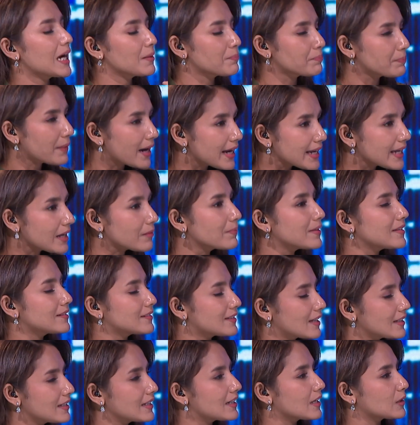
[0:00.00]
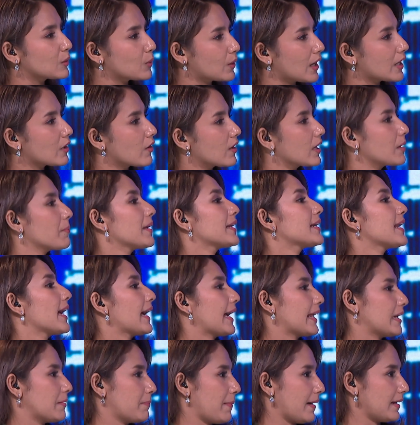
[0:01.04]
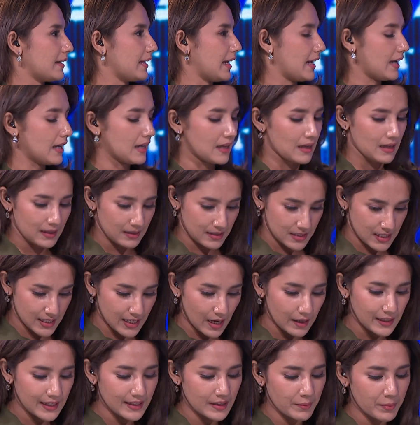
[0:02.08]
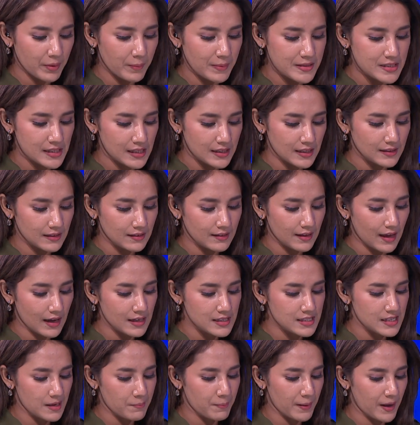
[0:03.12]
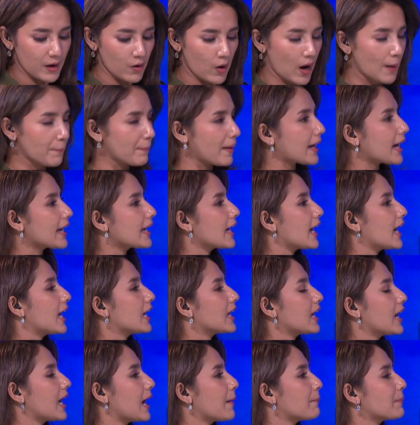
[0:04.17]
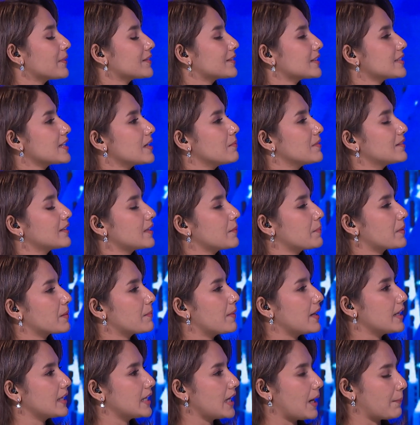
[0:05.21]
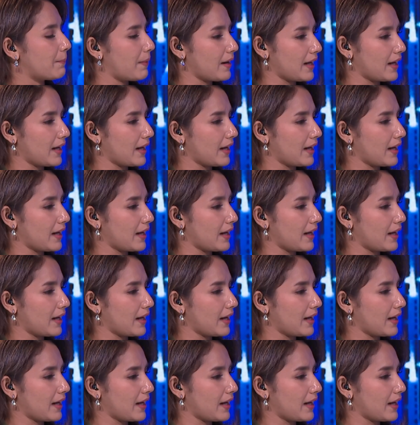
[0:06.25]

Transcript: apa yang bisa dilakukan oleh Mendak ke depannya? Jika kita berbicara tentang CPO, apakah yang apa saja yang bisa diperbaiki?